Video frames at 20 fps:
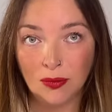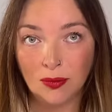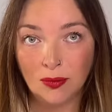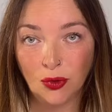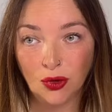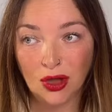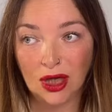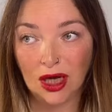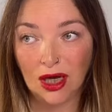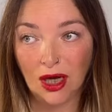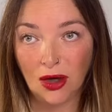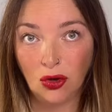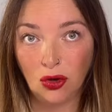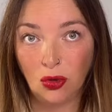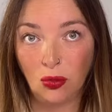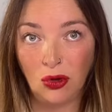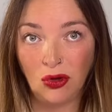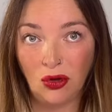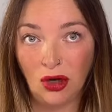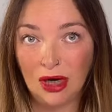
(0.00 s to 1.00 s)
Porque claro,
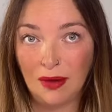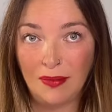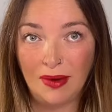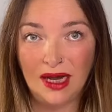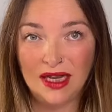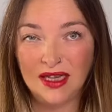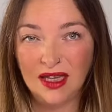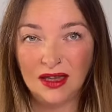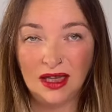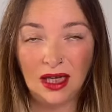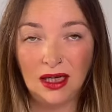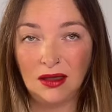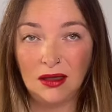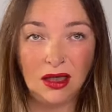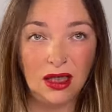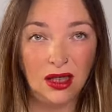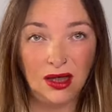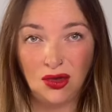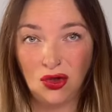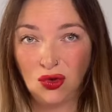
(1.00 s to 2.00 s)
como he ido a la playa y tal,
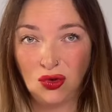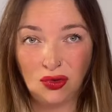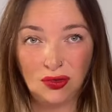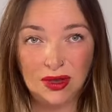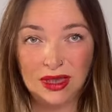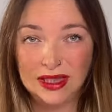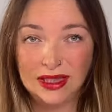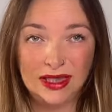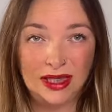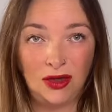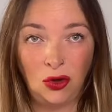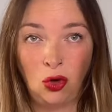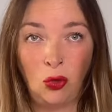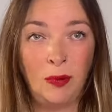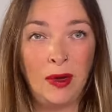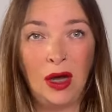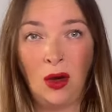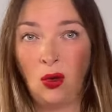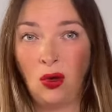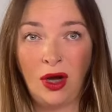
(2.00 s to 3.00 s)
y yo es que no
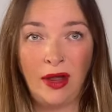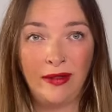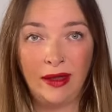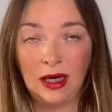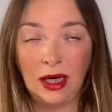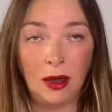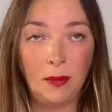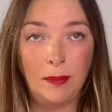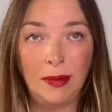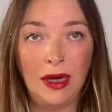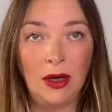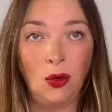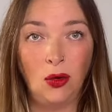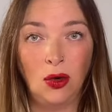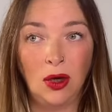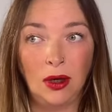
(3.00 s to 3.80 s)
me hago nada en el pelo.